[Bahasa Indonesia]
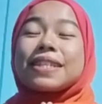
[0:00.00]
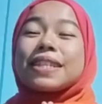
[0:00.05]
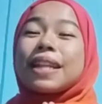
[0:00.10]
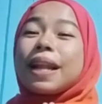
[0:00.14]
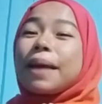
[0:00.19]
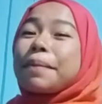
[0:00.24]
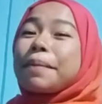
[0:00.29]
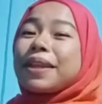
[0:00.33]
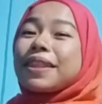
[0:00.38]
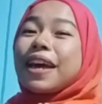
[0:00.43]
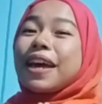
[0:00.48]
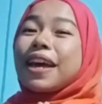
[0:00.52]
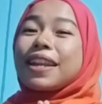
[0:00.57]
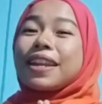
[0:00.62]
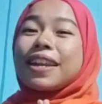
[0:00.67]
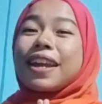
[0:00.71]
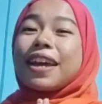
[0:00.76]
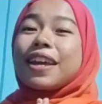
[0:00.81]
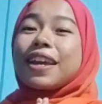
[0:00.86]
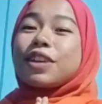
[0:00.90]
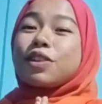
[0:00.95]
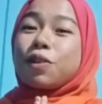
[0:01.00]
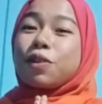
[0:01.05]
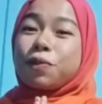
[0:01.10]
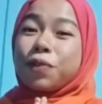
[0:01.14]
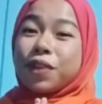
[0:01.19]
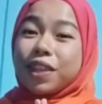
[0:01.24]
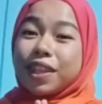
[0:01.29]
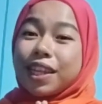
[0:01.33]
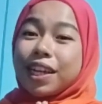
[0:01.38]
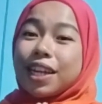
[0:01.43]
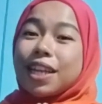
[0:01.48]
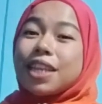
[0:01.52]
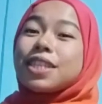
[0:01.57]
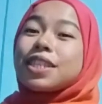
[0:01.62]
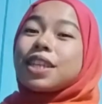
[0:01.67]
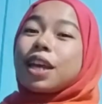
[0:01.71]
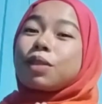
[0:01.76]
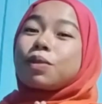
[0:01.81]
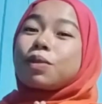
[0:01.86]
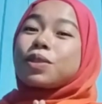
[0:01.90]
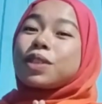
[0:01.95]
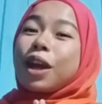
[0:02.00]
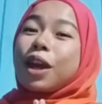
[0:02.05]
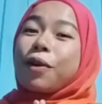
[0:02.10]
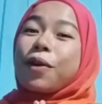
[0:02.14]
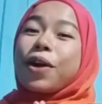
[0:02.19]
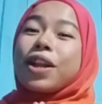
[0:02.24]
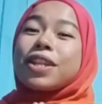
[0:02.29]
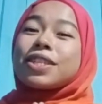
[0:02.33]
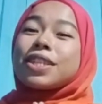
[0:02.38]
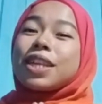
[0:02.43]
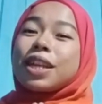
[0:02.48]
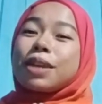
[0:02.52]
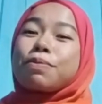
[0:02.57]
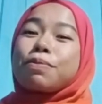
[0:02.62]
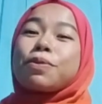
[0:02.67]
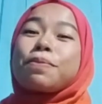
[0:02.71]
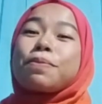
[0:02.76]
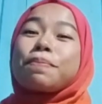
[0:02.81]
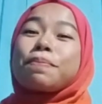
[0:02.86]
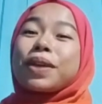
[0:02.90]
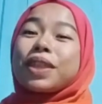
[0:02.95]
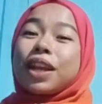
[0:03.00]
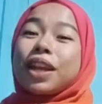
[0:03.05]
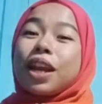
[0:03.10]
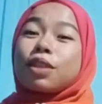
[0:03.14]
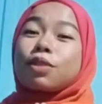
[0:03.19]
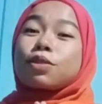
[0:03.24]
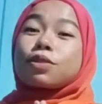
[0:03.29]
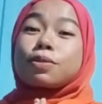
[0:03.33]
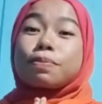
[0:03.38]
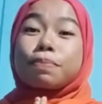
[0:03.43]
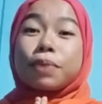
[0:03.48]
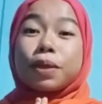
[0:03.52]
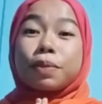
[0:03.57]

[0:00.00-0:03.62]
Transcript: selamat Hari Raya Idul Fitri 1 Syawal 1440